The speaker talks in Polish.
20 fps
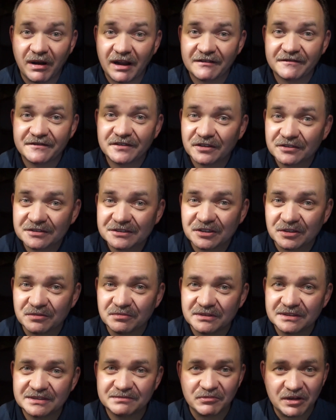Barwne
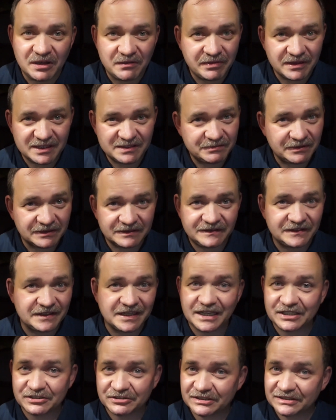osoby, z mojej
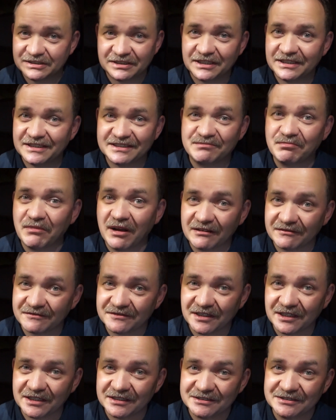perspektywy, każda z nich jest
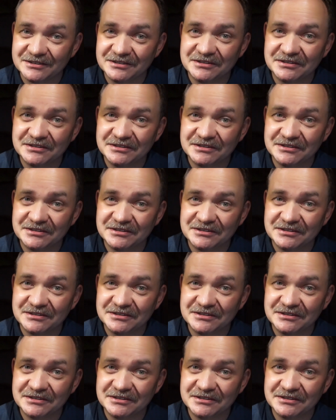barwna i,